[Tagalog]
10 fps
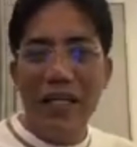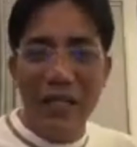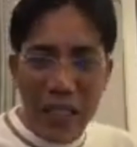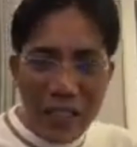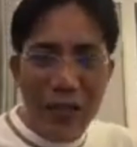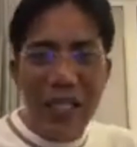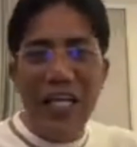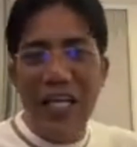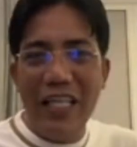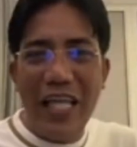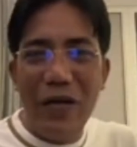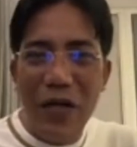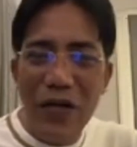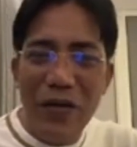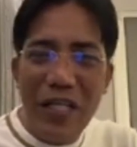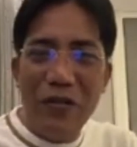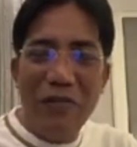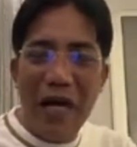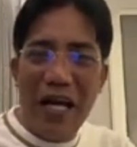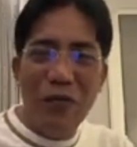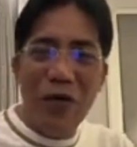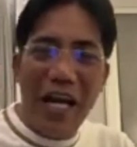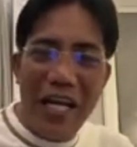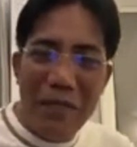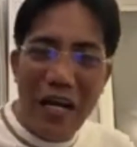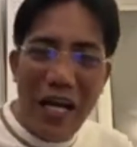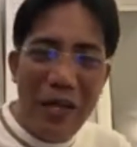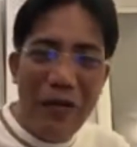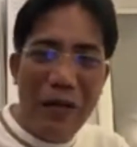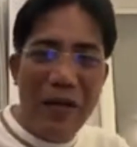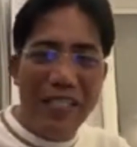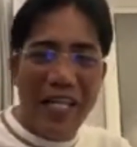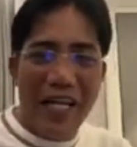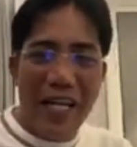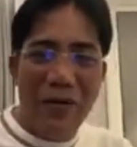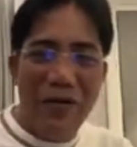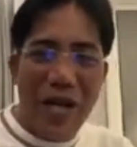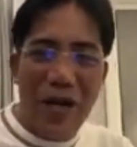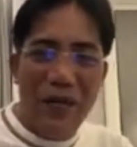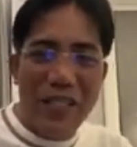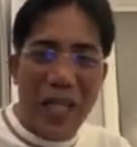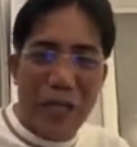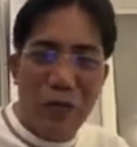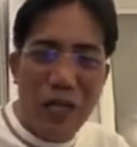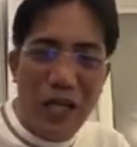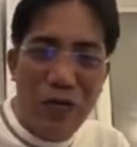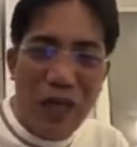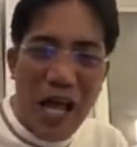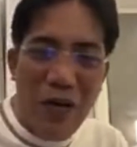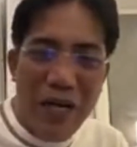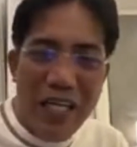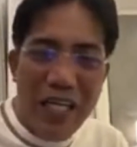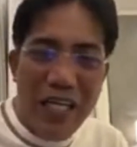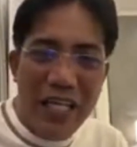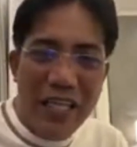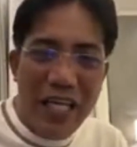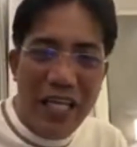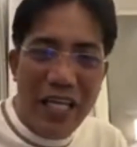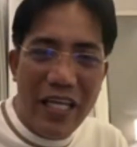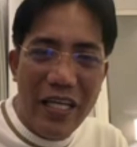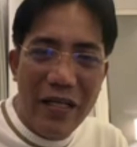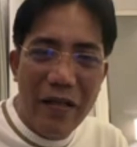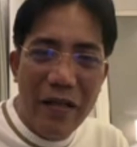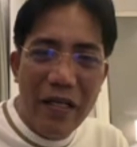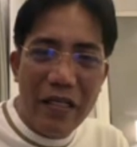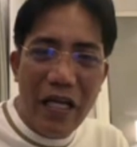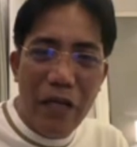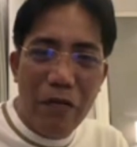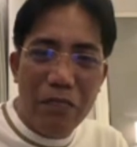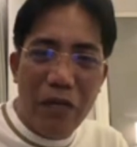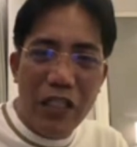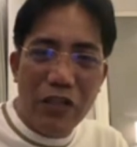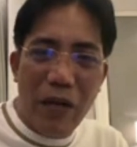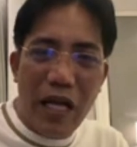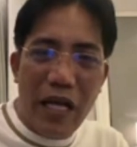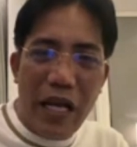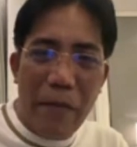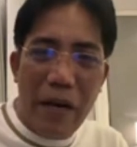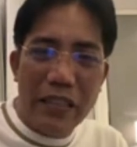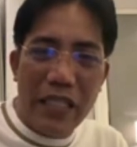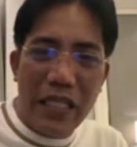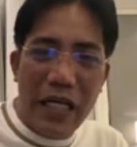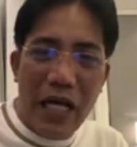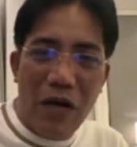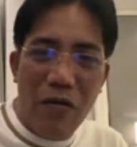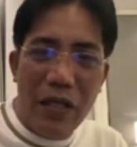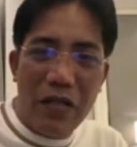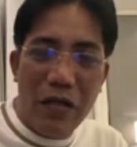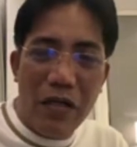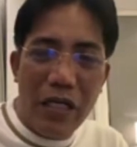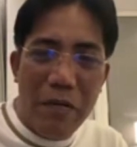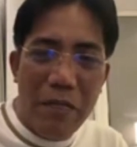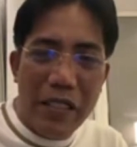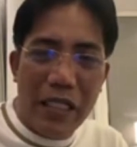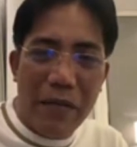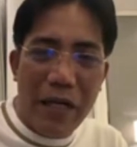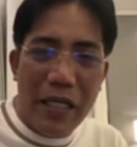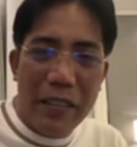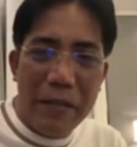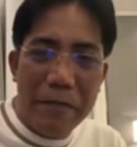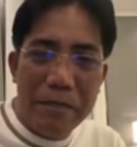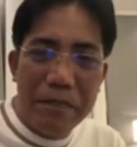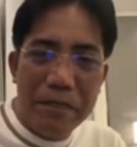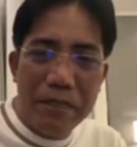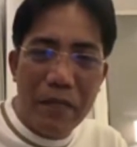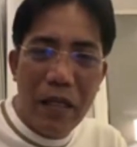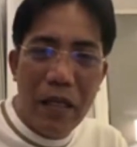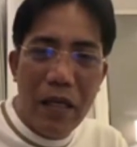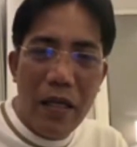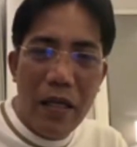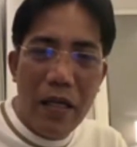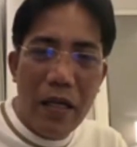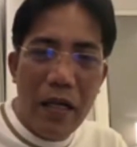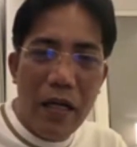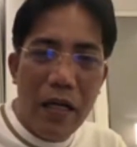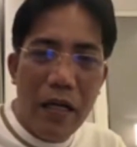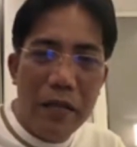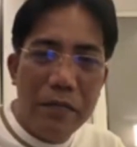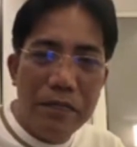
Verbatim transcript: o oh, eto, hinihintay ko kayo rito. Bakit wala naman kayo? Abay, isang linggo na ako, tatlong linggo na ako naghihintay eh. Gilbert Valenzuela, nabasa sana comment ko. Nababasa naman. Ah...